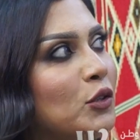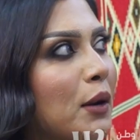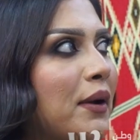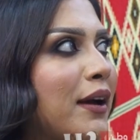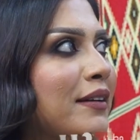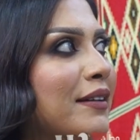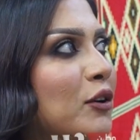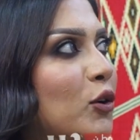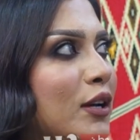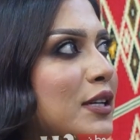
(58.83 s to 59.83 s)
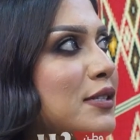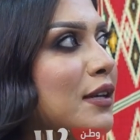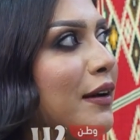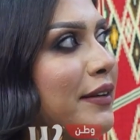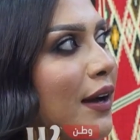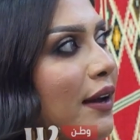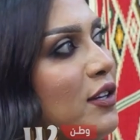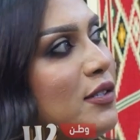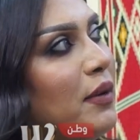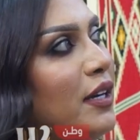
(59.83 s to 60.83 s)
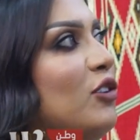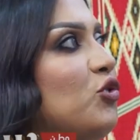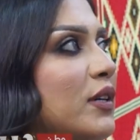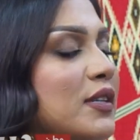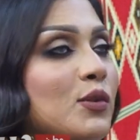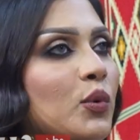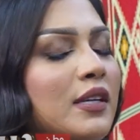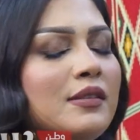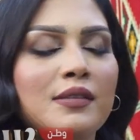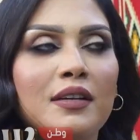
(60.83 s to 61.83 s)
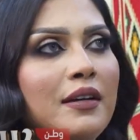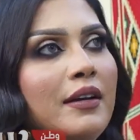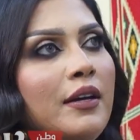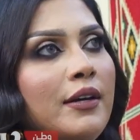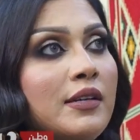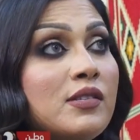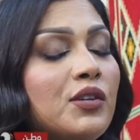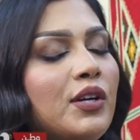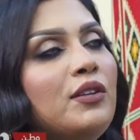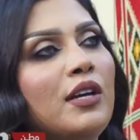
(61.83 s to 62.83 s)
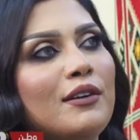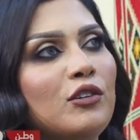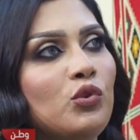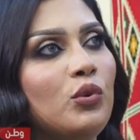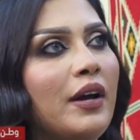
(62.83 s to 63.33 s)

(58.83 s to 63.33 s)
طبعا كل انسان يعني يسمع هيك اصوات يصير عنده خشوع انت